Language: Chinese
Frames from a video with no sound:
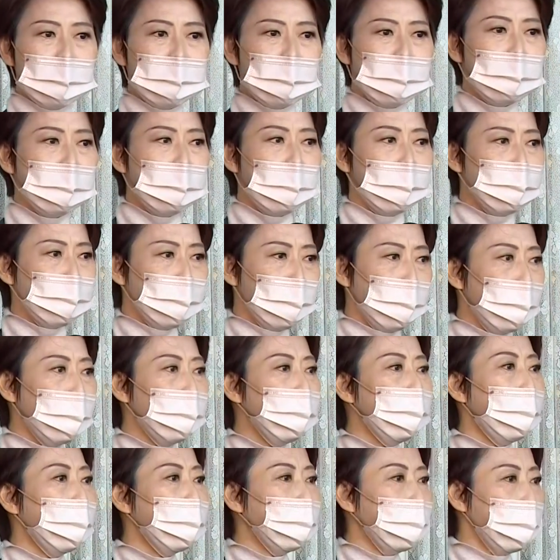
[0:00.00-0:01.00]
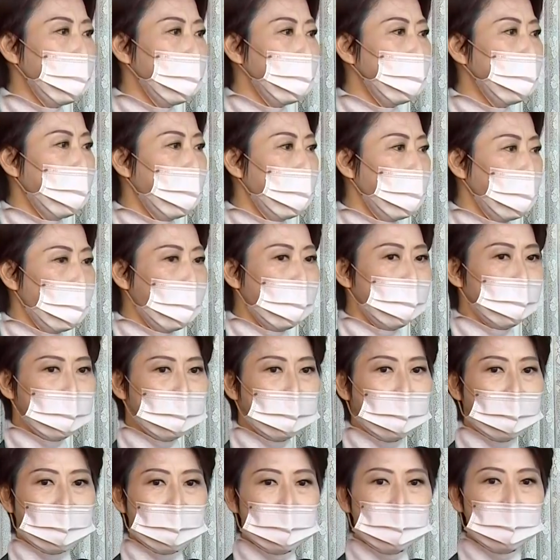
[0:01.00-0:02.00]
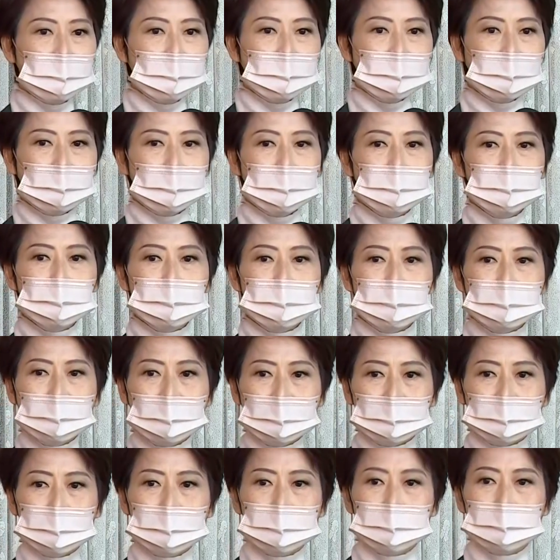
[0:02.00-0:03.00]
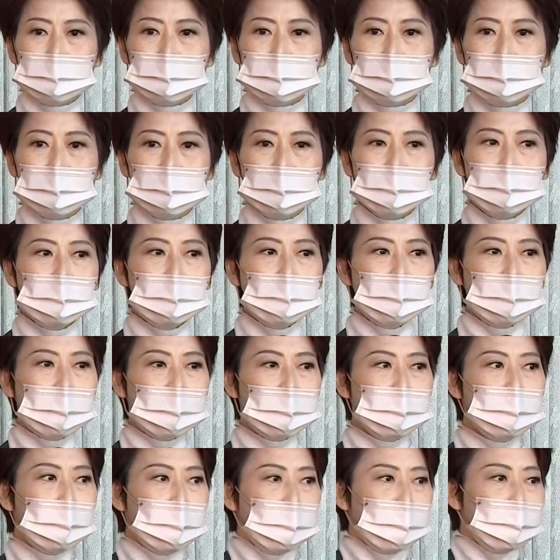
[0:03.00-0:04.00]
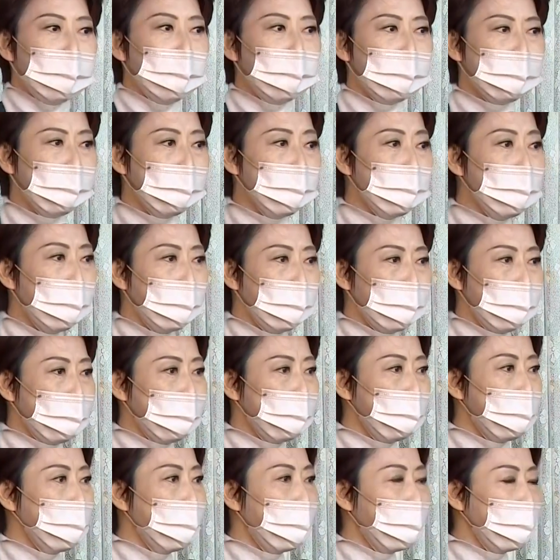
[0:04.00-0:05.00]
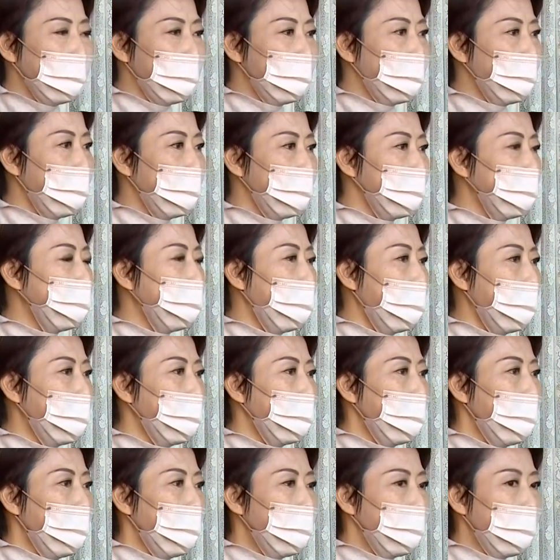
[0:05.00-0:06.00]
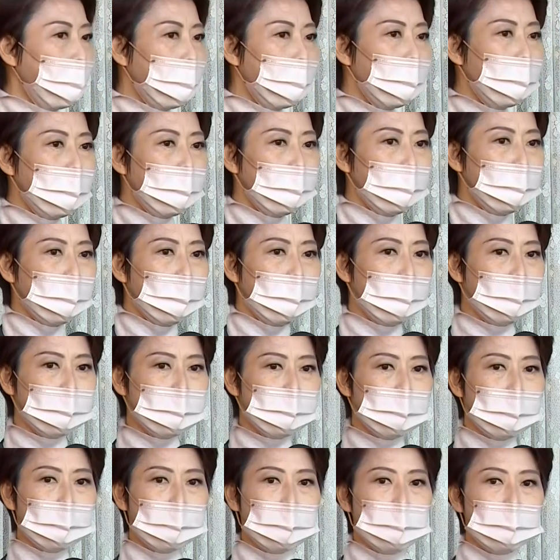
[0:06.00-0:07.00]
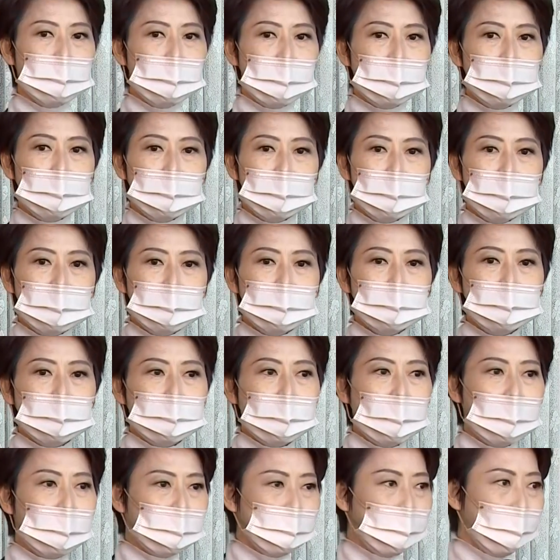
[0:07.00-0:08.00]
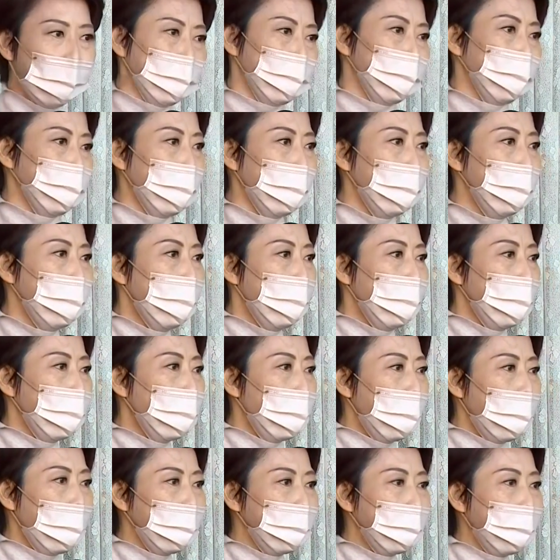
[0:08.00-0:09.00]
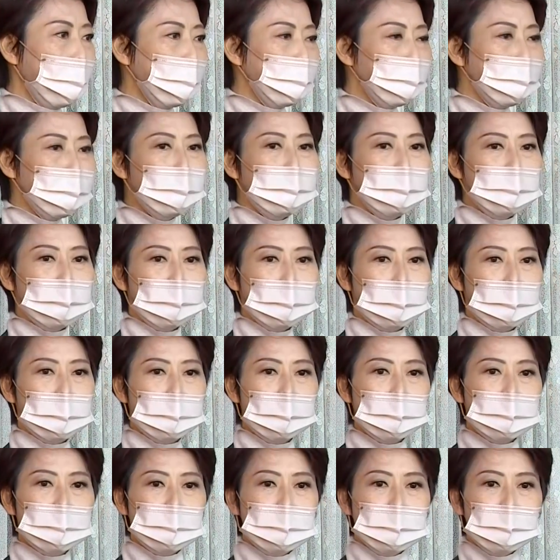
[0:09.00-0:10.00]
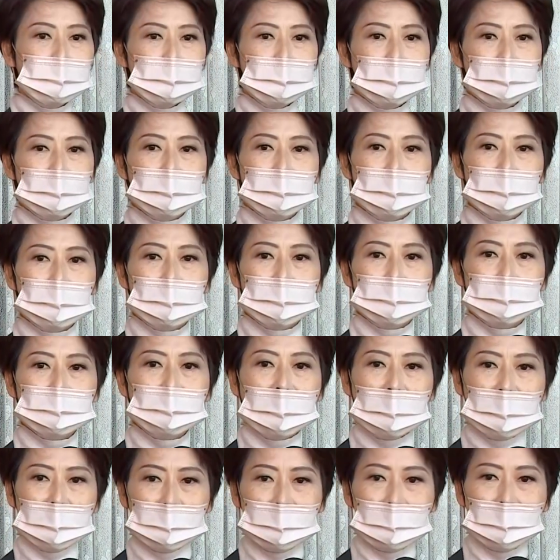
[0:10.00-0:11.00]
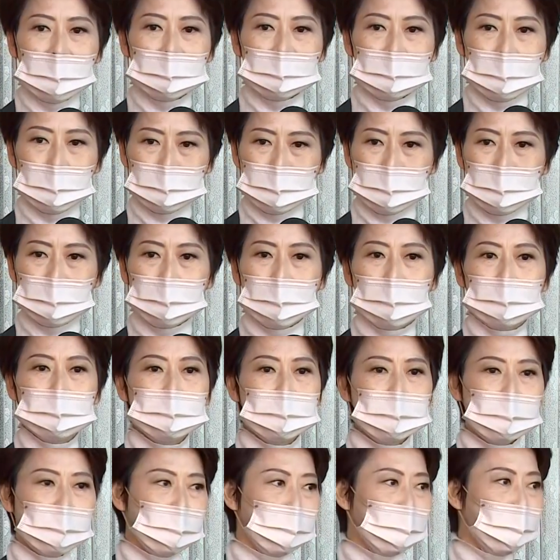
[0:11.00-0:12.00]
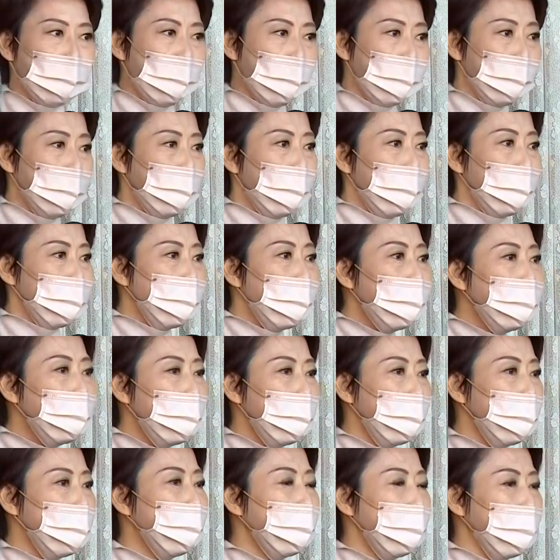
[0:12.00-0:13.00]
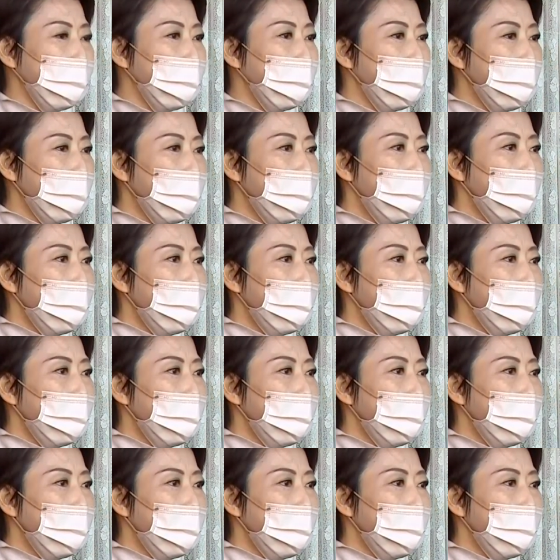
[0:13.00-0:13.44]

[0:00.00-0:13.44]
这些错误的风向乱带，然后带到一些呃莫名莫名其妙的方向。 然后，呃，整个媒体跟着他打说，哇，南部的这个大咖在帮他洗白。重点是，